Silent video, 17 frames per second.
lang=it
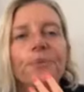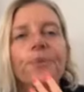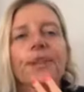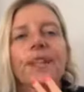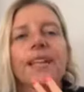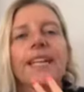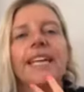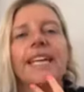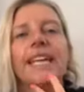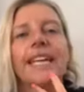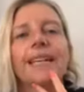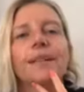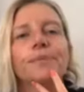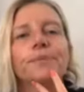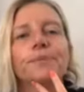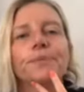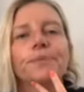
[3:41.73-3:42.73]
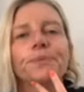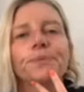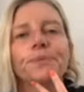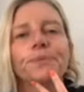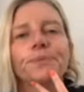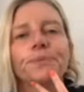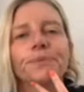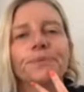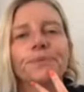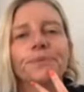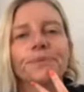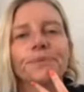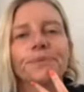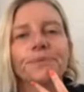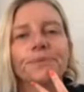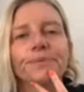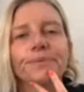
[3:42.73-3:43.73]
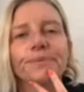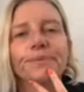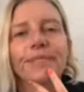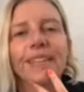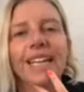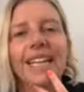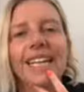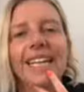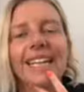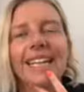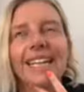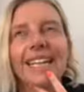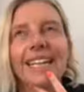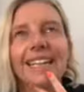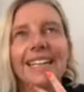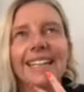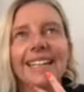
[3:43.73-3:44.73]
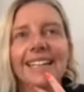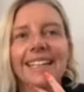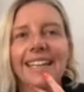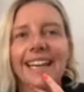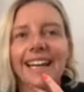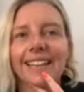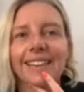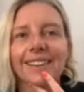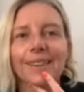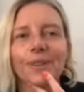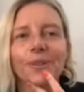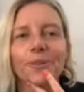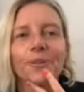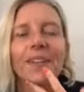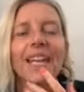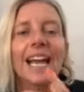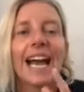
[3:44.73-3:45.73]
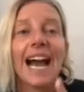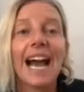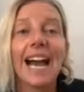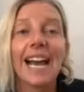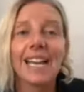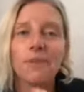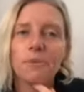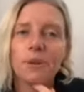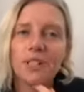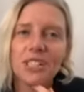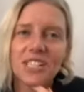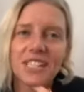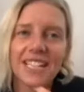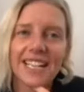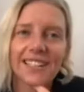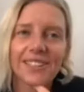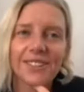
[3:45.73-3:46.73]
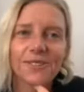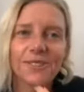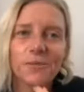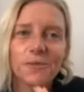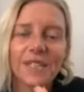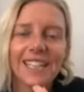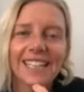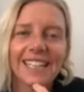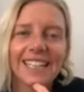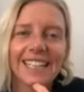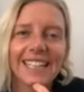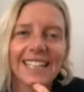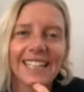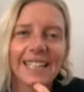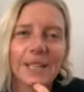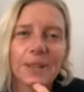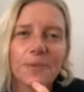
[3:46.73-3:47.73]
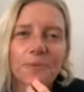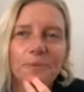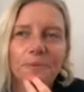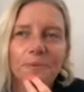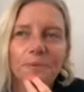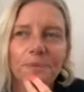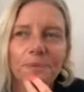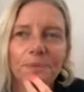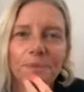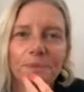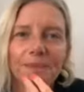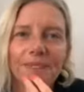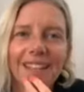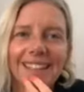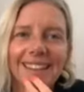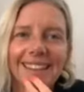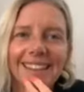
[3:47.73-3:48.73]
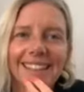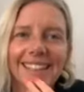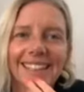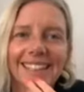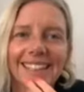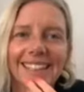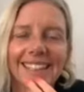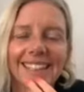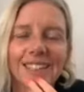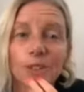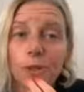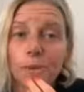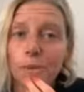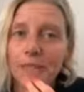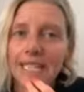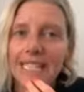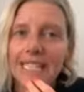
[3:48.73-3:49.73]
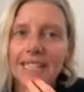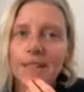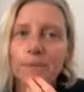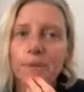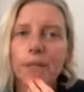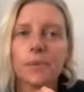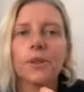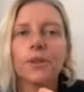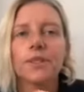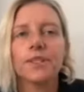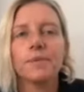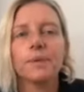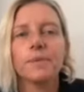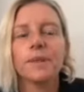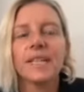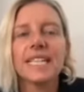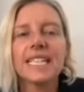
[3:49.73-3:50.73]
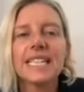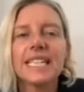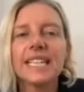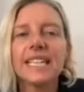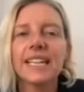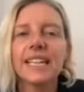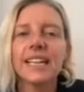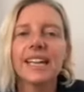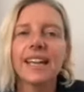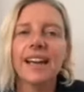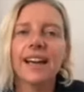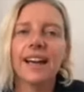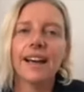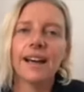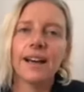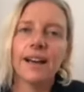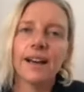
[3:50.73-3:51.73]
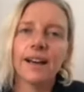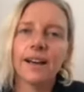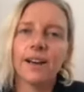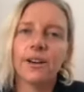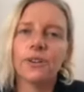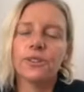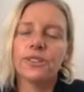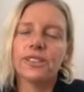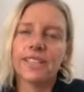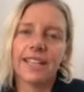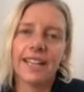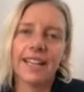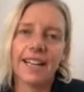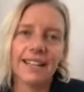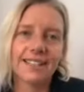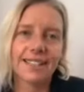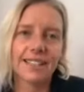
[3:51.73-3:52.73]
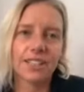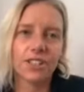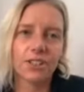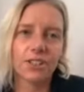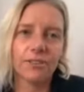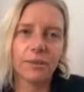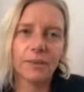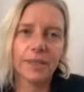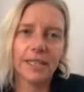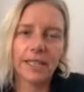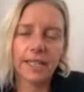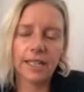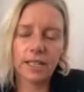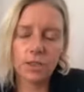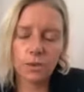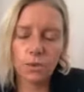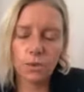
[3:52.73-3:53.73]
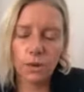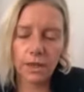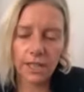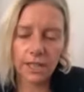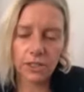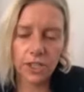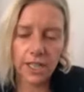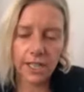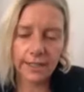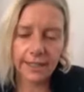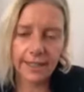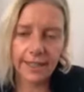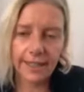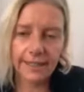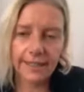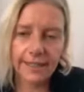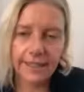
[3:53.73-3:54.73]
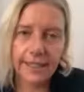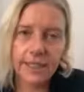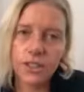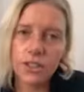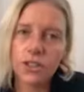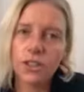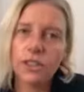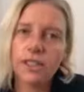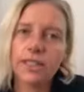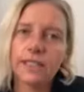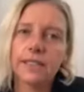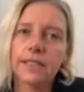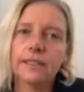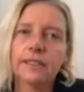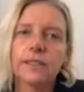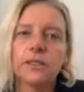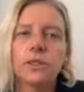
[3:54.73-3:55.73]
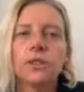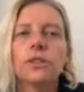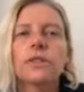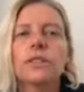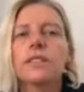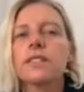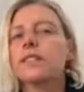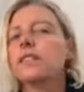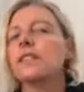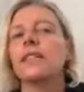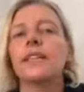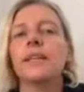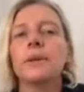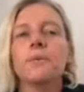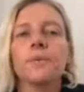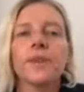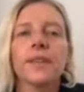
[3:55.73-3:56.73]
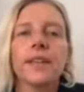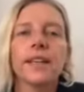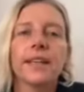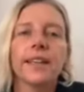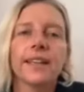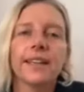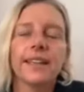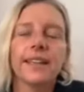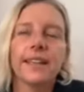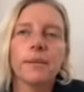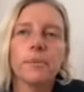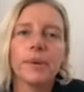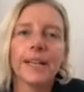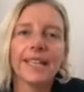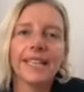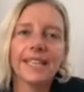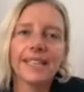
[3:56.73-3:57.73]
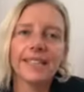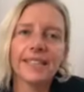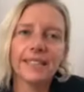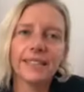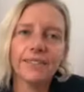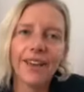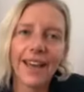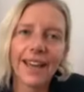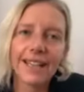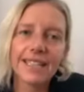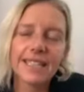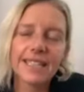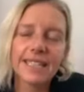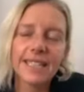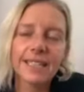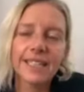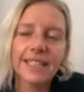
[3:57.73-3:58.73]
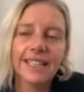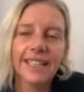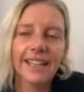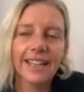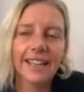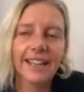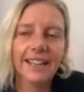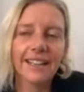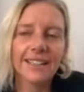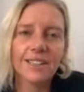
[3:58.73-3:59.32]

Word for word: e, ehm, e che altro? Ah, e poi ci saranno ovviamente mm, tante sorprese per i prossimi mesi, uh, oltre a esserci ovviamente nella scuola già tante lezioni e tanti corsi e pacchetti diversi, eh, sto